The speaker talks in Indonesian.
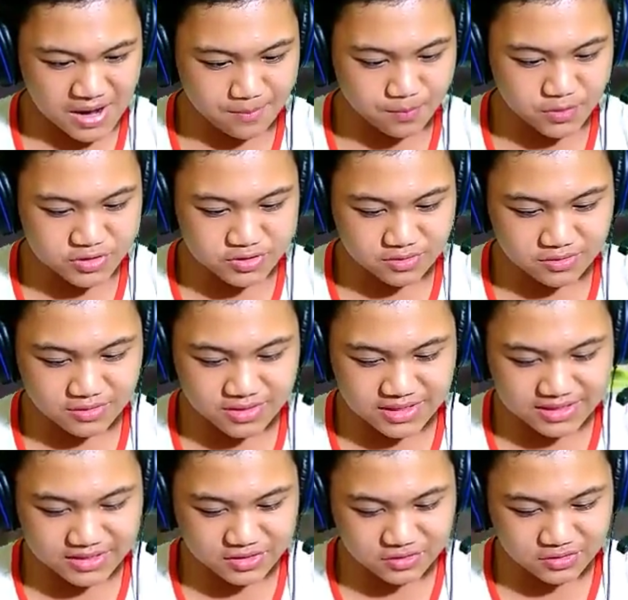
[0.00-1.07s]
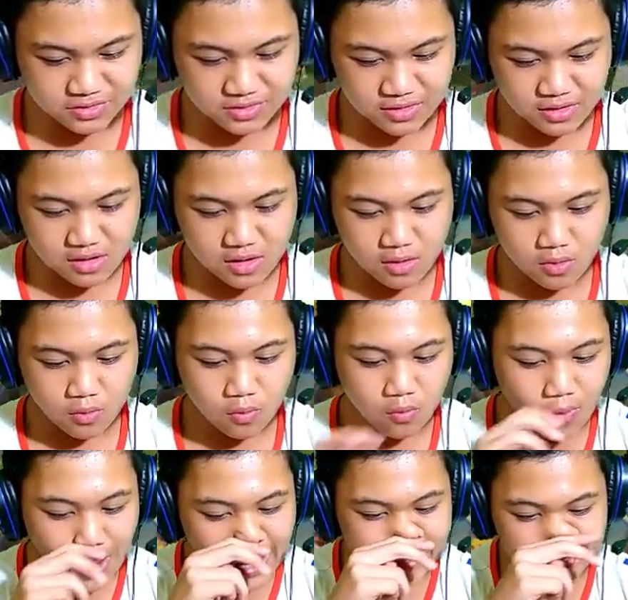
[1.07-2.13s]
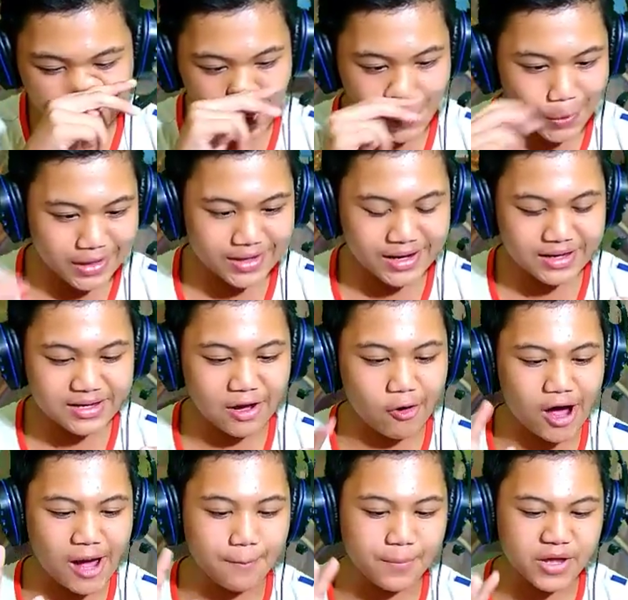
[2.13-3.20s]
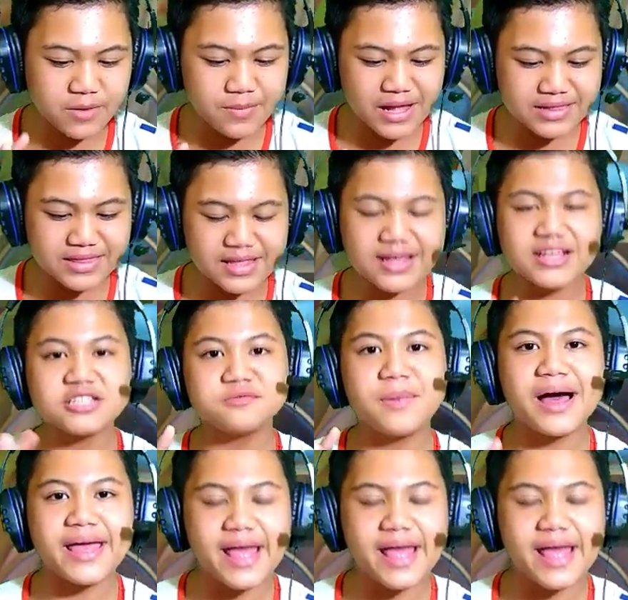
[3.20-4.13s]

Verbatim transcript: Mampus lu kena stun. Wadah wadah wadah hampir mati gas